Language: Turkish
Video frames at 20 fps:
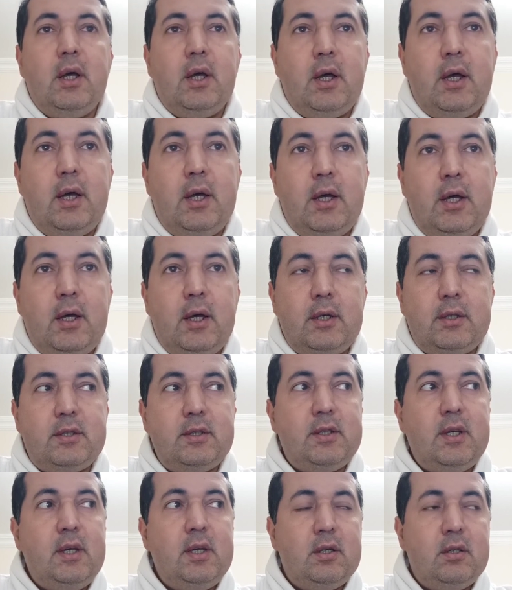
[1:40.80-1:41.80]
Ee,
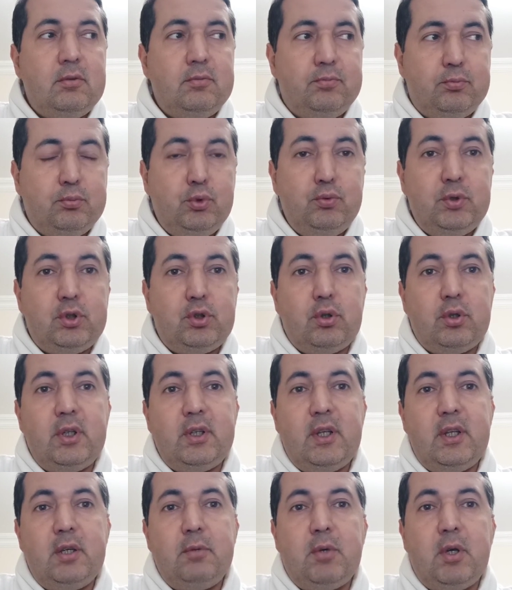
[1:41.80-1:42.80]
size bu videoda
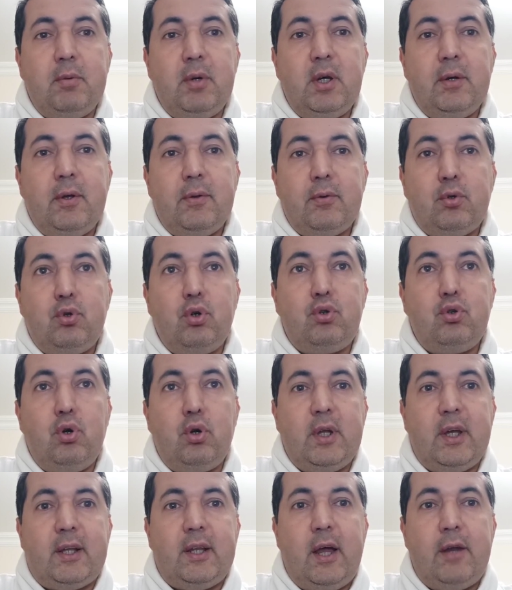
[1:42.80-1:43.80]
dediğim gibi kötü
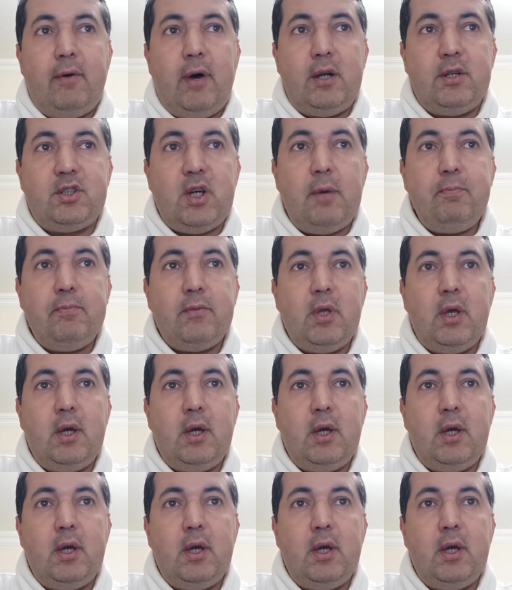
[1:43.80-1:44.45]
örnekler vereceğim.